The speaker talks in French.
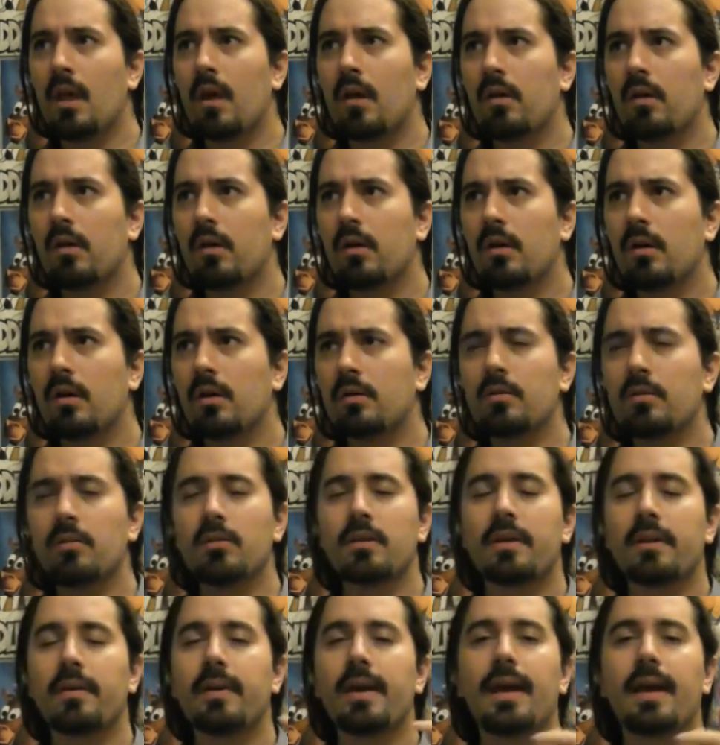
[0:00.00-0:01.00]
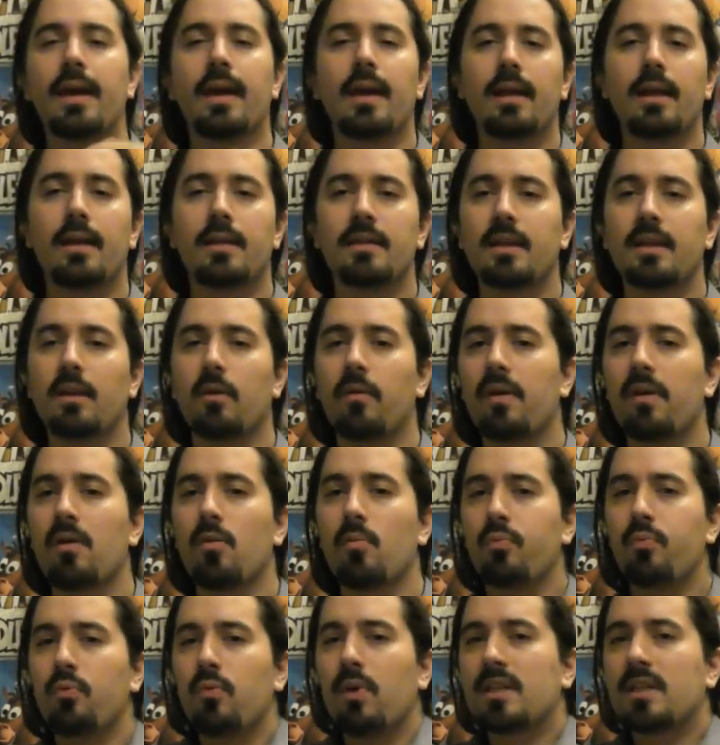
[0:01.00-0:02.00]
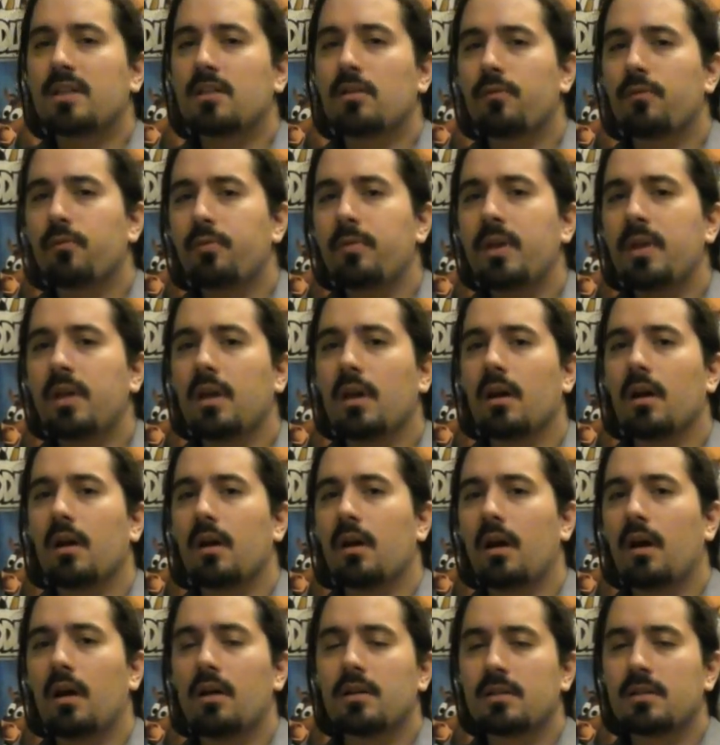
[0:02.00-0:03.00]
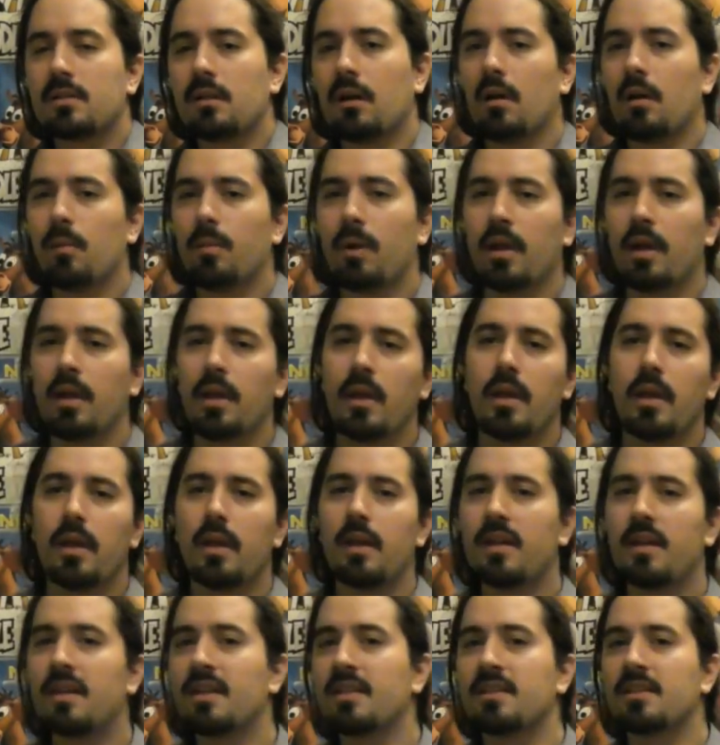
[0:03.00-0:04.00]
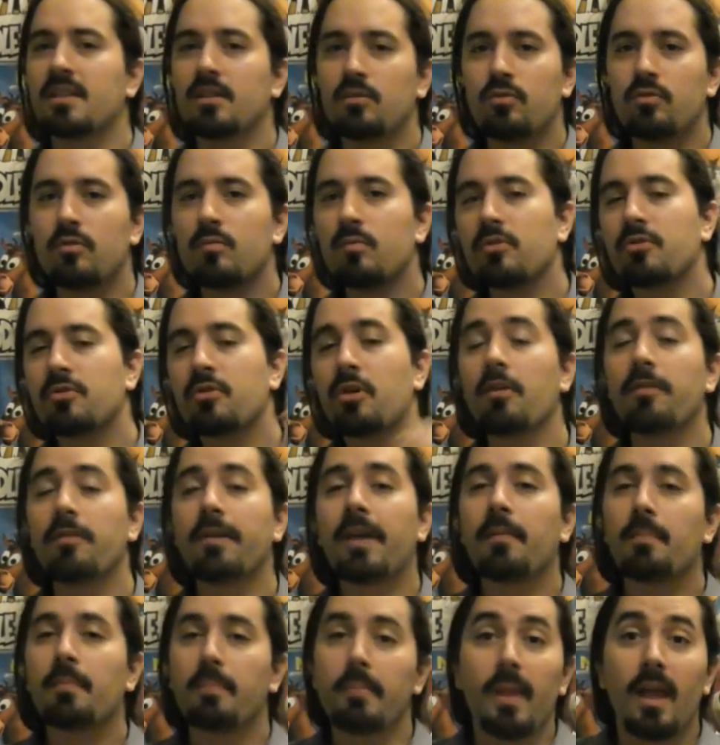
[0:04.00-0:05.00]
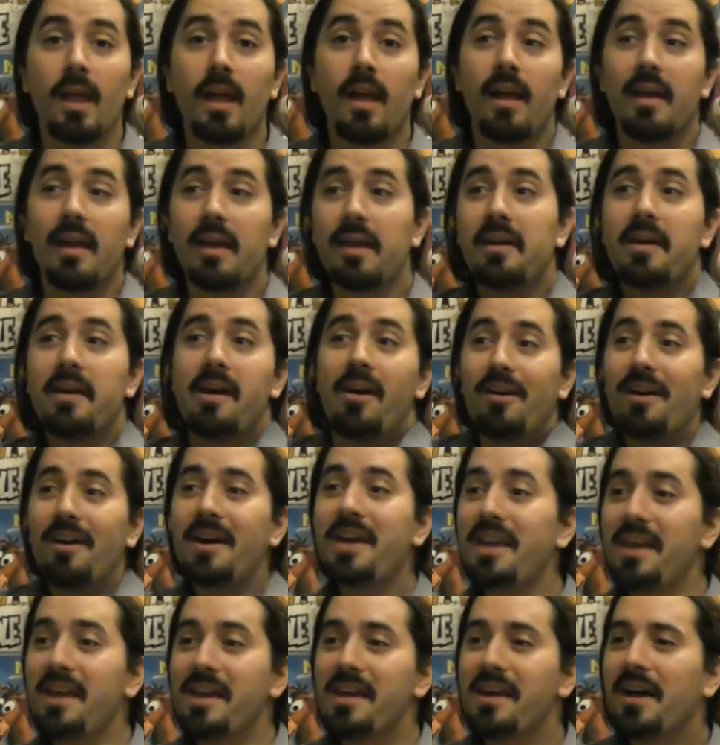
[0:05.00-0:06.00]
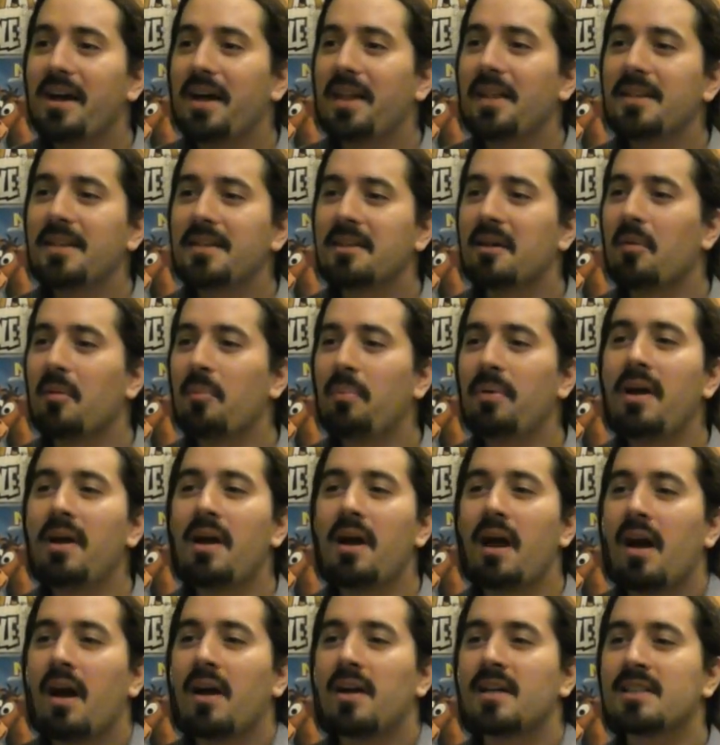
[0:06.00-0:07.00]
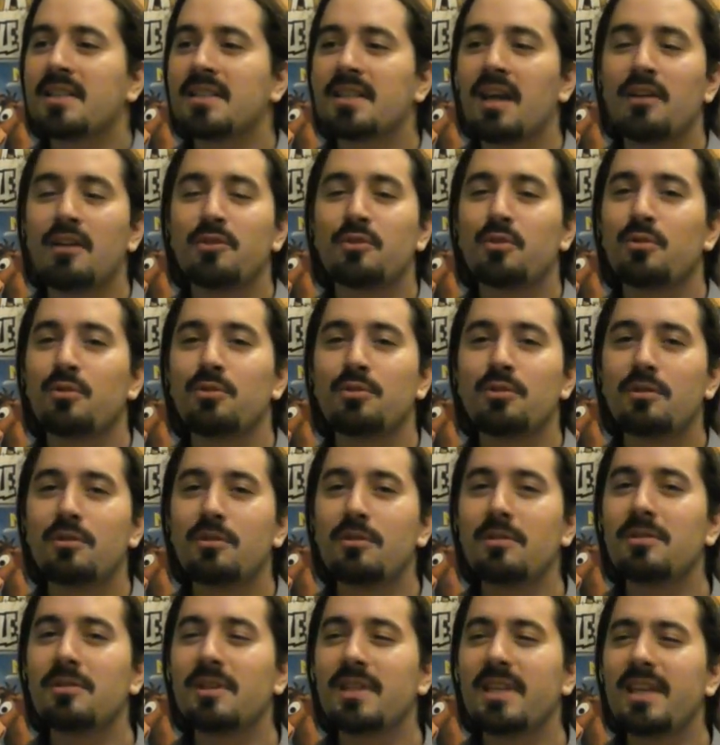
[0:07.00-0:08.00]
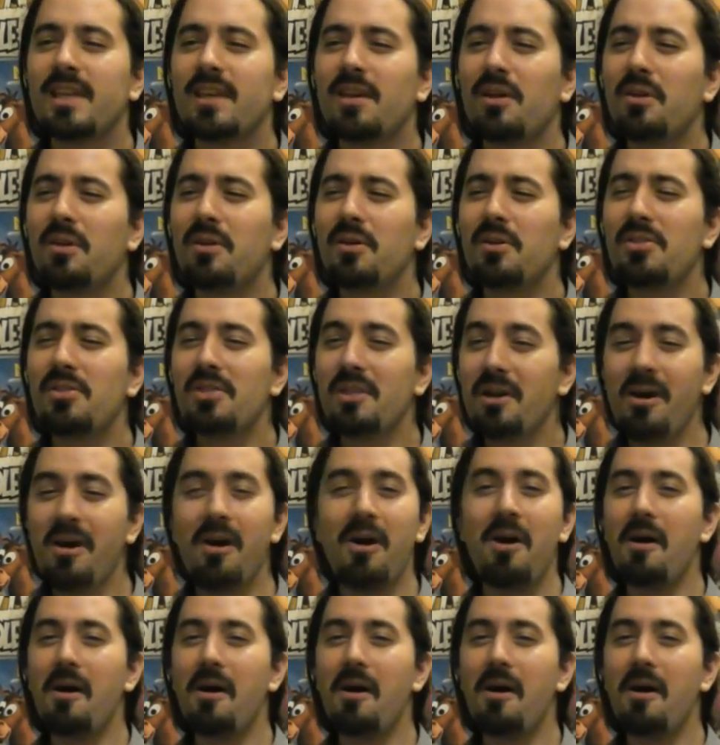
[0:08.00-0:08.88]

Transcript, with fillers: Euh, donc, ouais, elle dit oui, on pourra s'enfuir euh, ensemble et laisser tout le monde crever. Et Henri, euh, n'étant pas un sale trou du cul, se dit non,